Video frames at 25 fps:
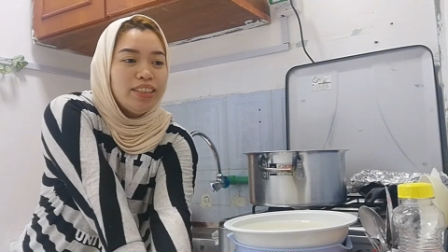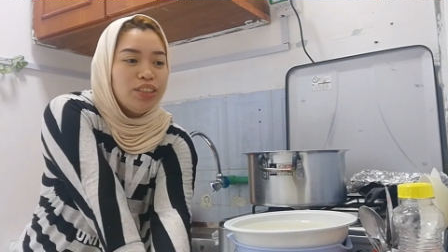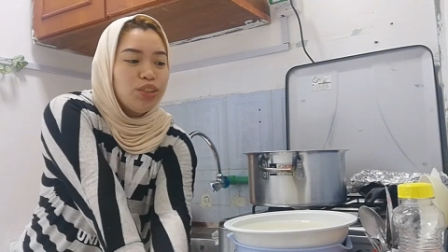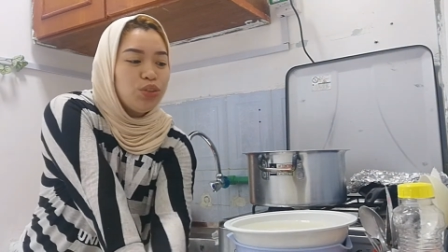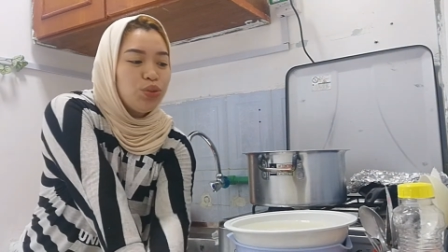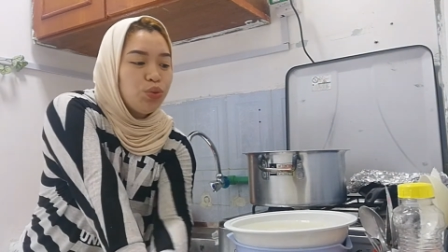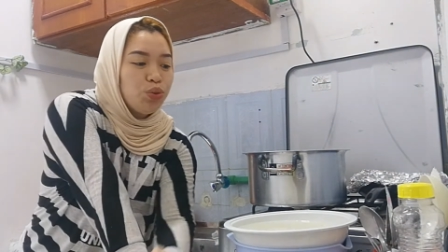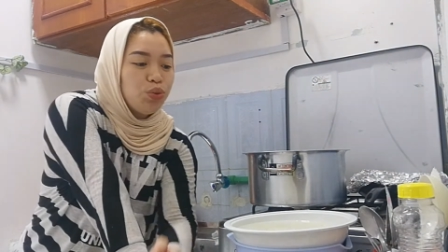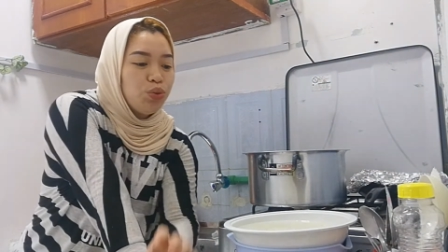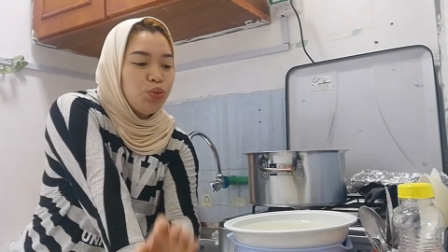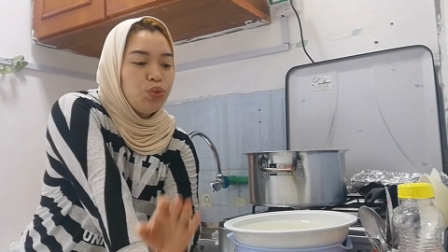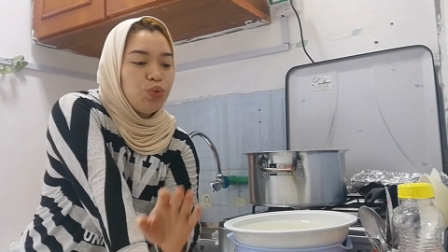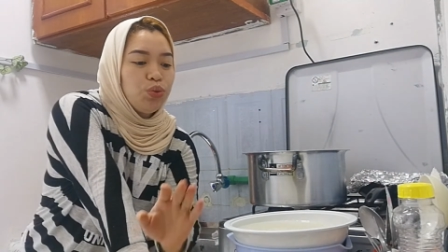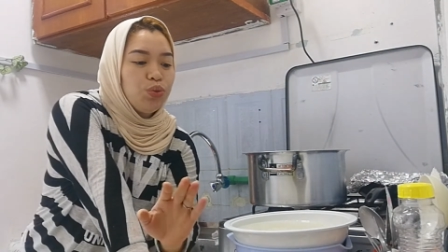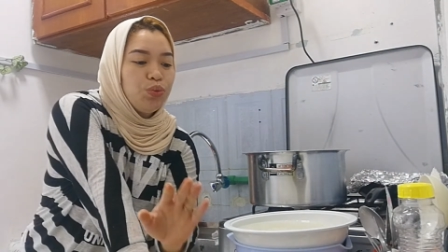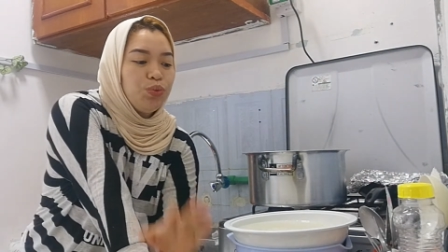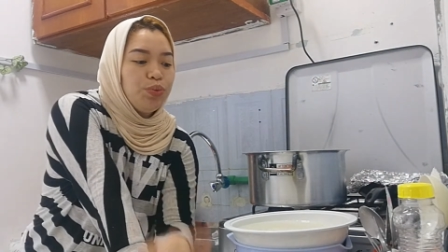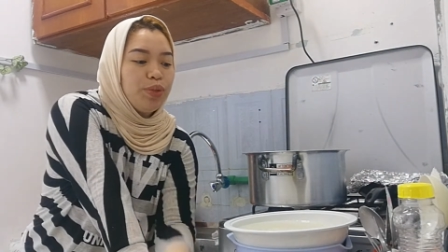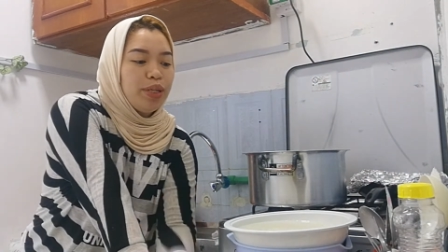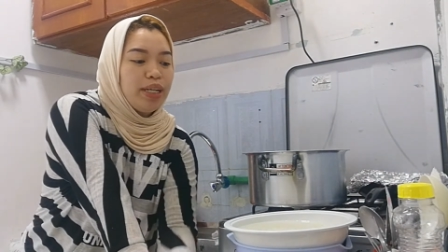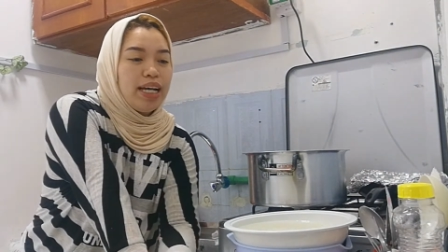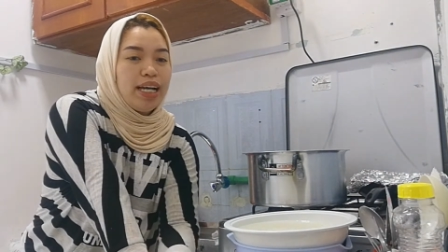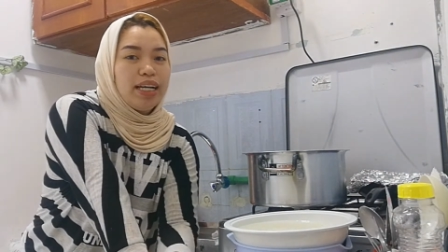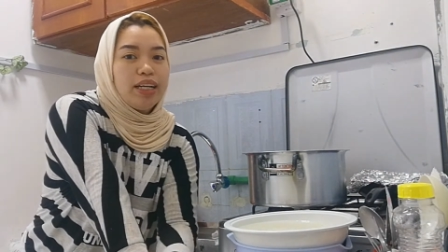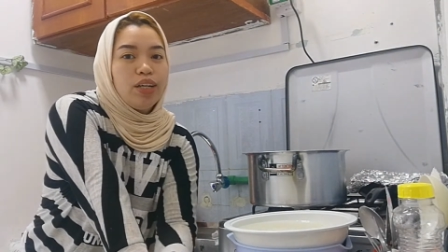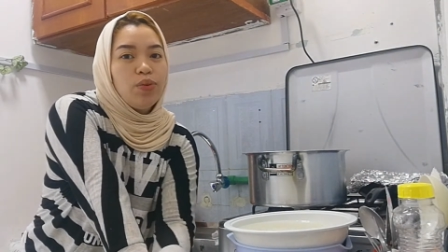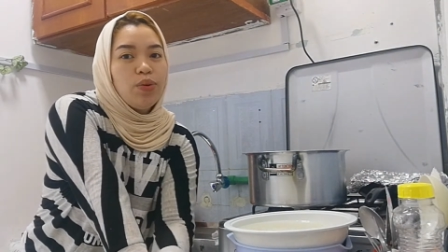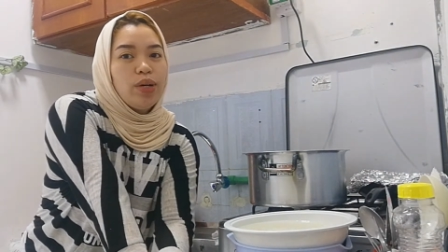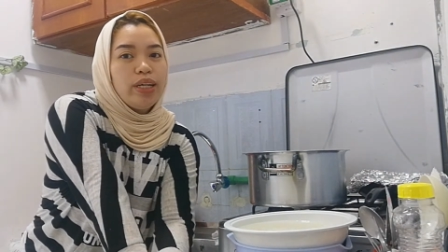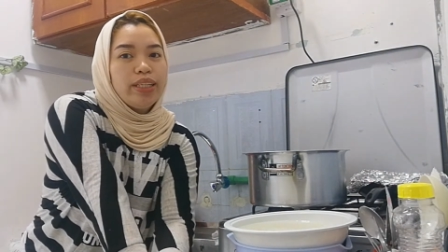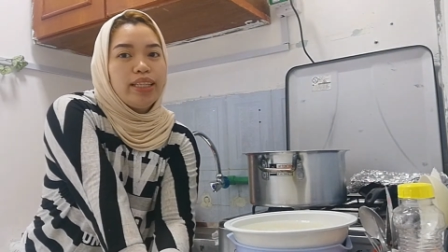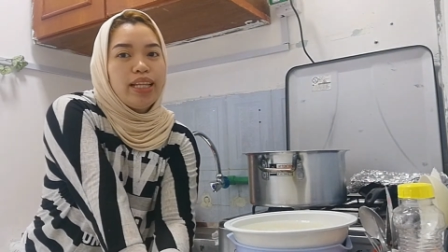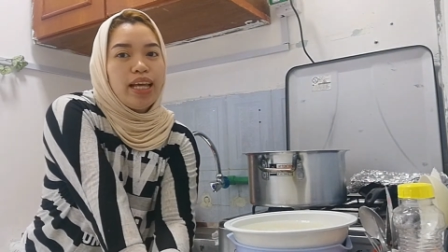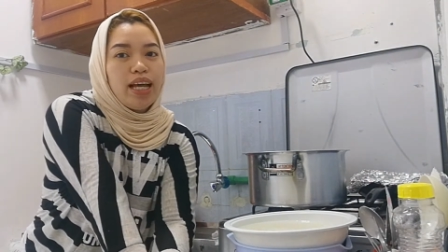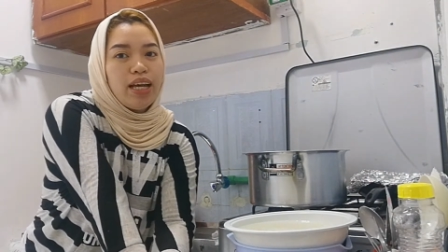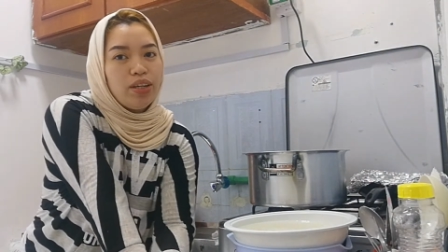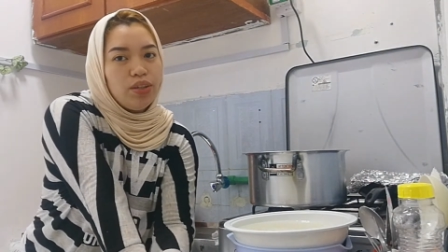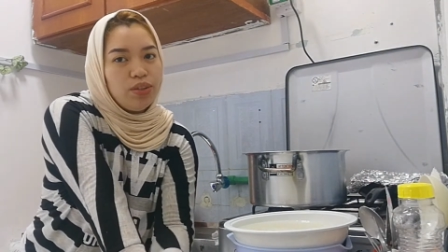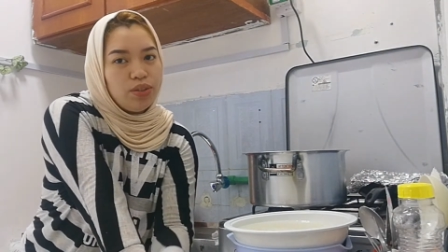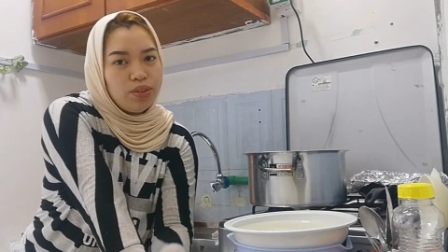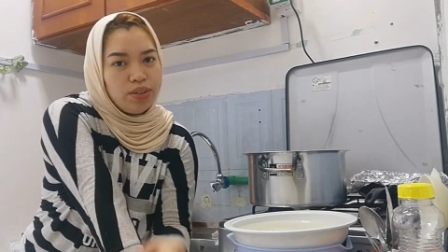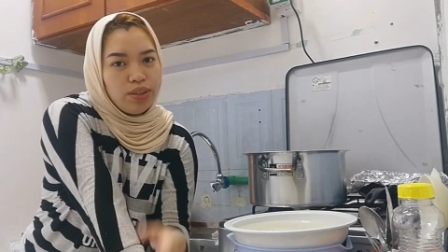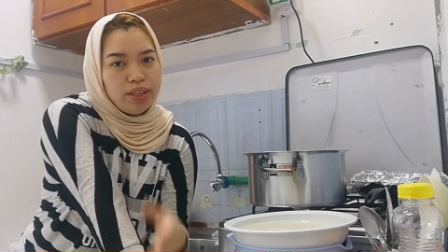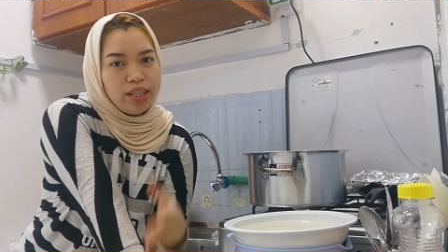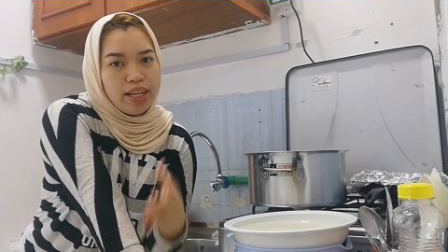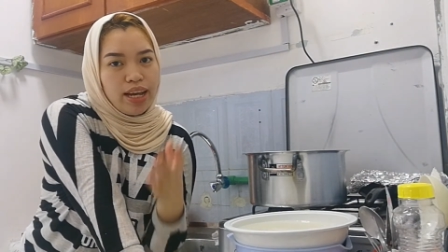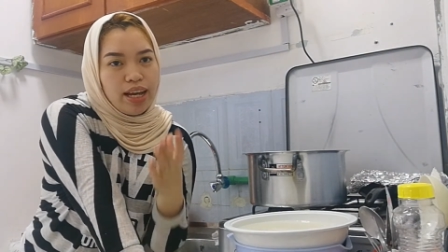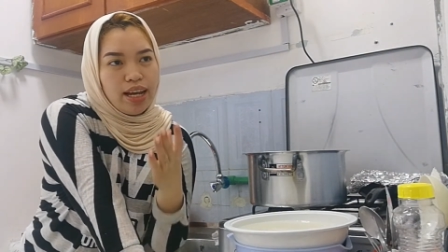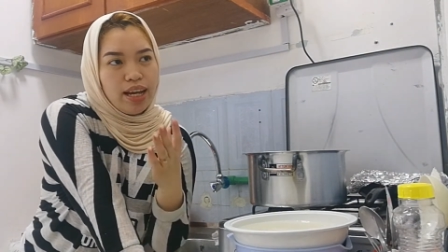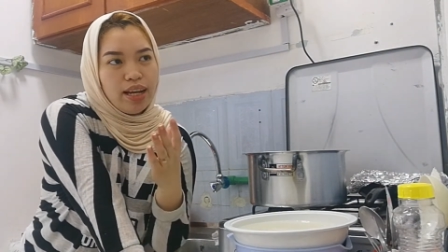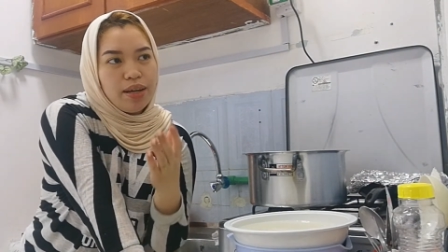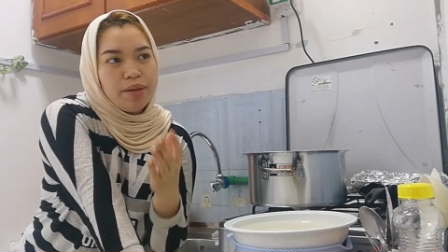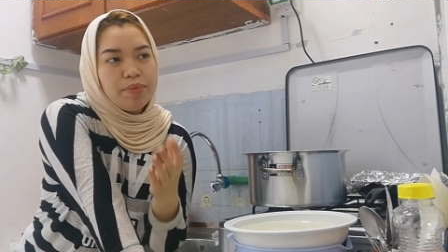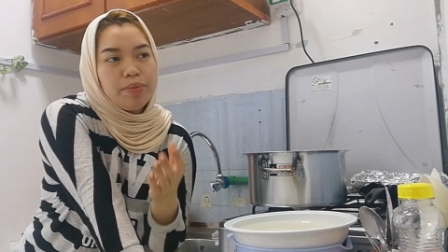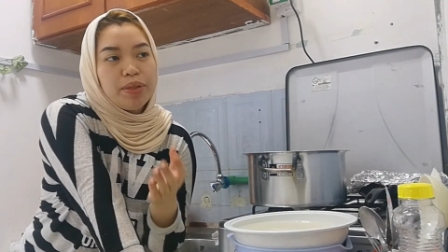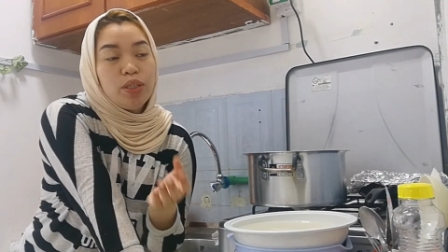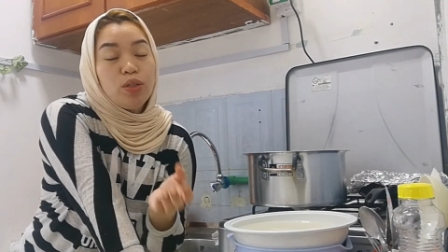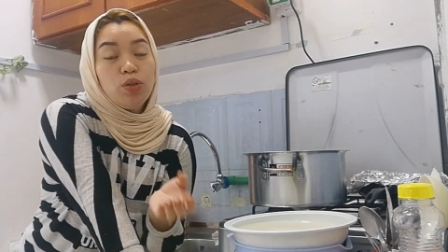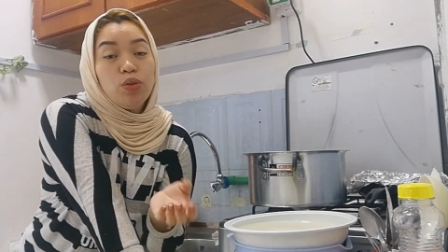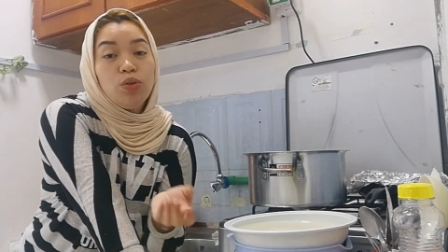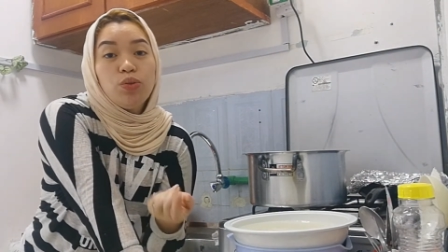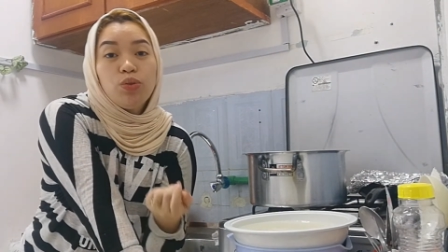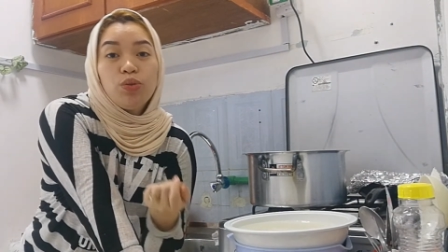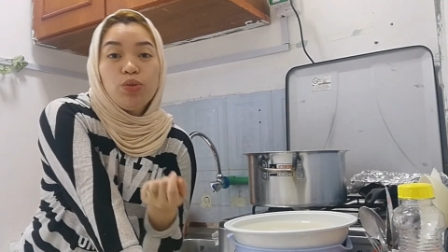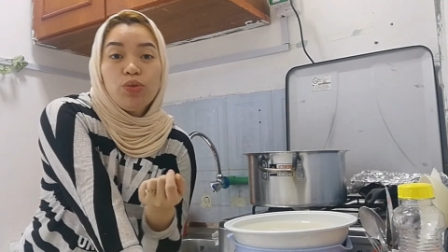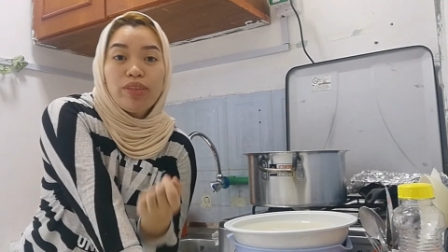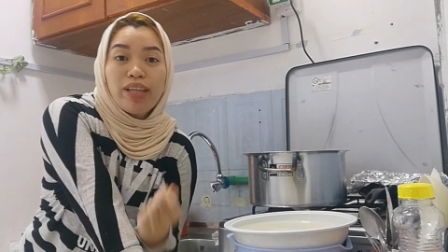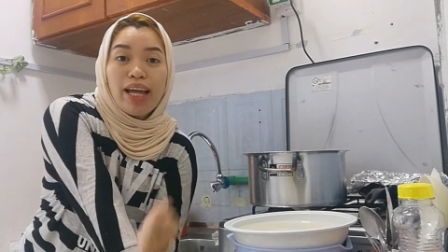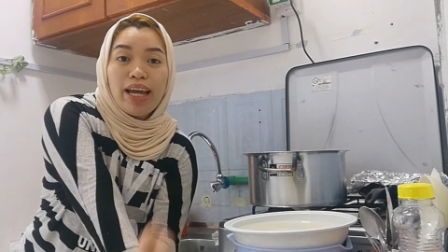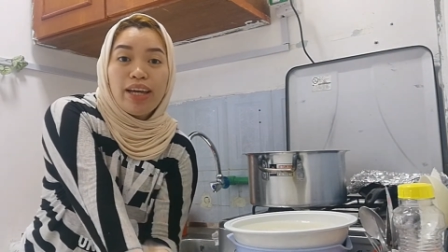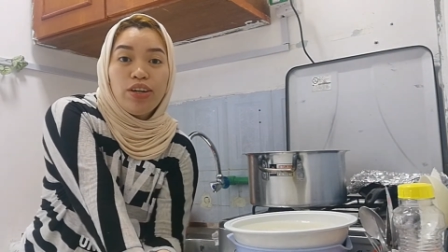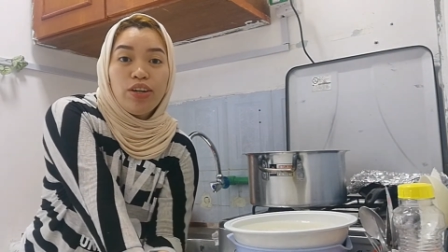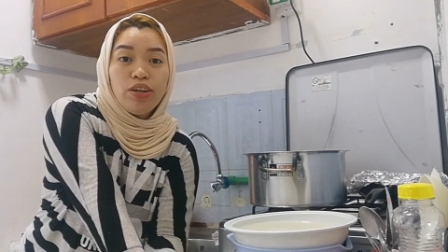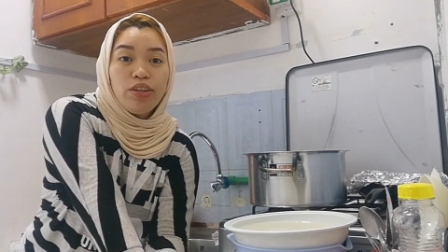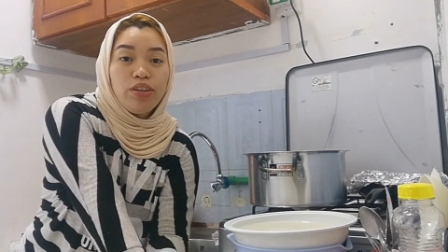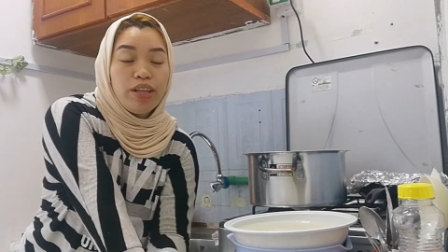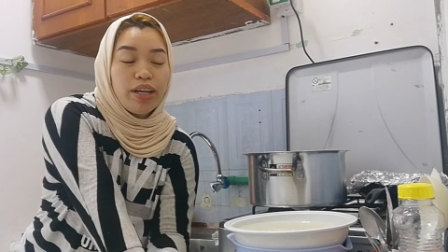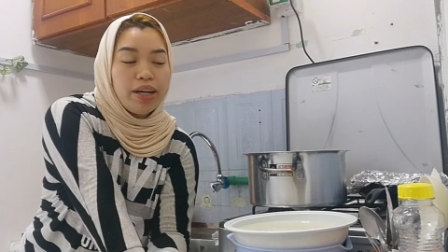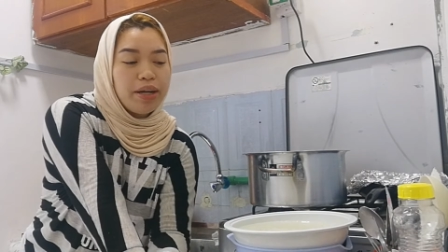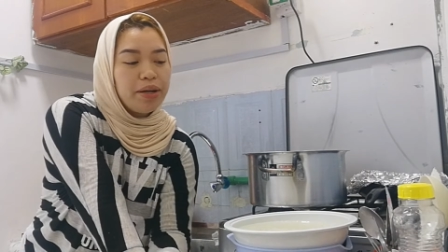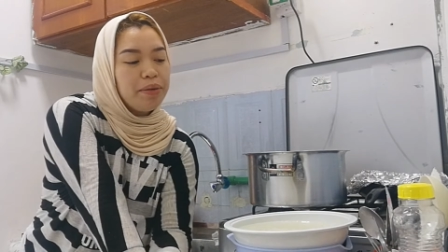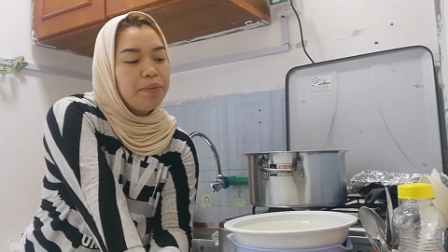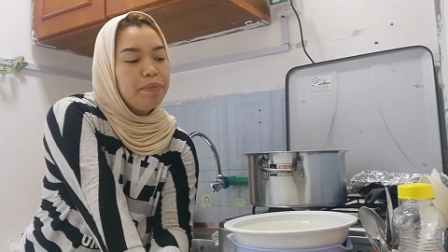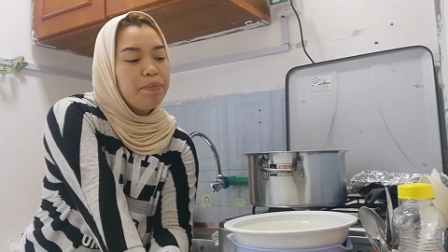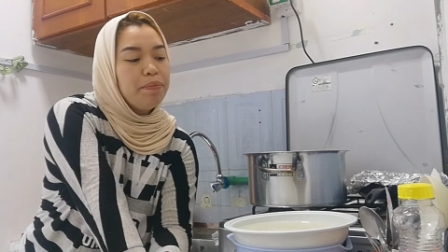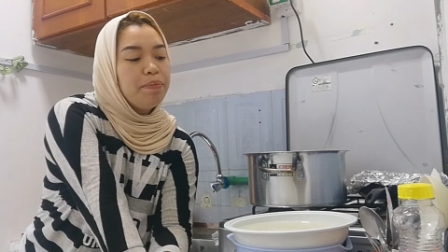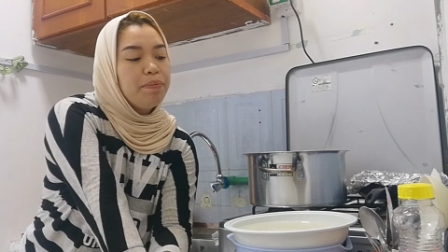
So, gagawa tayo na, ah, magluluto tayo ng